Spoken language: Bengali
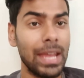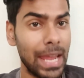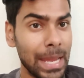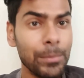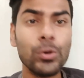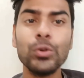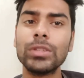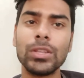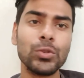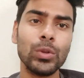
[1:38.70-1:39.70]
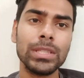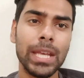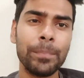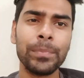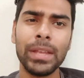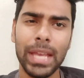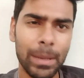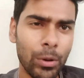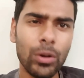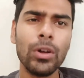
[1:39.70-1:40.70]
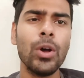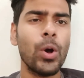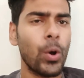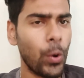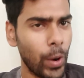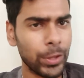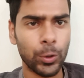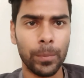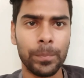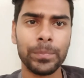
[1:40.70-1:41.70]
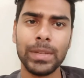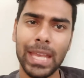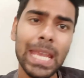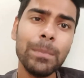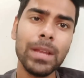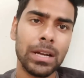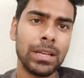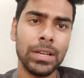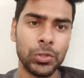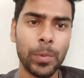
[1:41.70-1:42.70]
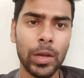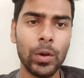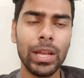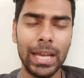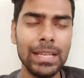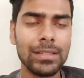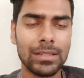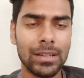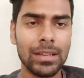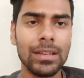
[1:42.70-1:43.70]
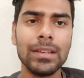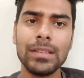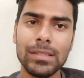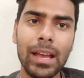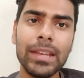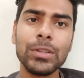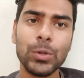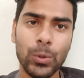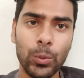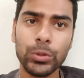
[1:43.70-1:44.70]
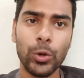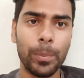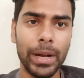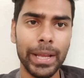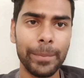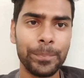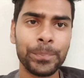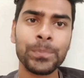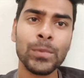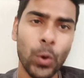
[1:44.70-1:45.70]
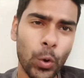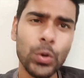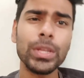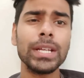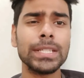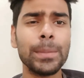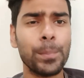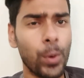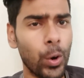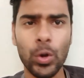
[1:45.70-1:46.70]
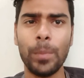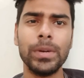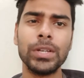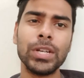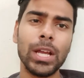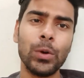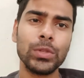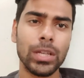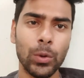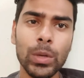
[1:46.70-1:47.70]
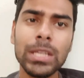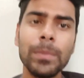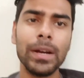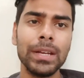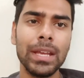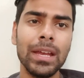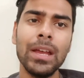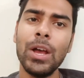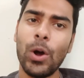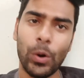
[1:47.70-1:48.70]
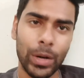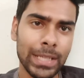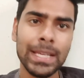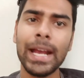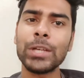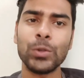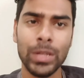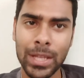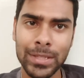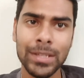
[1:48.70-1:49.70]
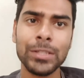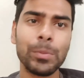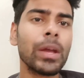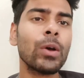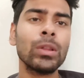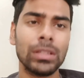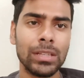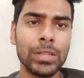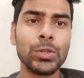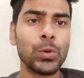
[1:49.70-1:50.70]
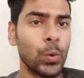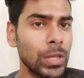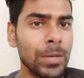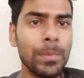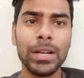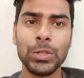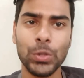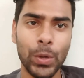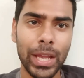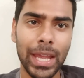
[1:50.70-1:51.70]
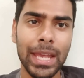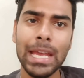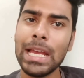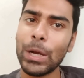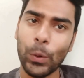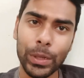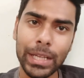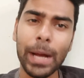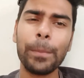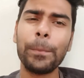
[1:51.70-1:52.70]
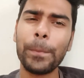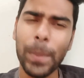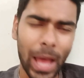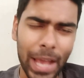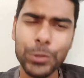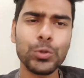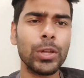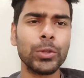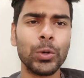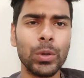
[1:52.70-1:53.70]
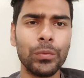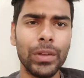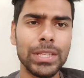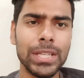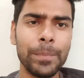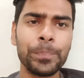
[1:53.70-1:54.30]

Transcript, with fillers: এই মুহূর্তে চলছে এবং হয়তো এই প্লেয়ারটা ইস্ট বেঙ্গল এই সিজনে সাইন করতেও পারে অন্যদিকে যেটা বড় আপডেট সেটা হচ্ছে গোলকিপার নিয়ে অনেক জায়গায় শোনা যাচ্ছে ইস্টবেঙ্গল তাদের একজন গোলকিপারের সঙ্গে কন্ট্যাক্ট প্রায় চূড়ান্ত করে ফেলেছে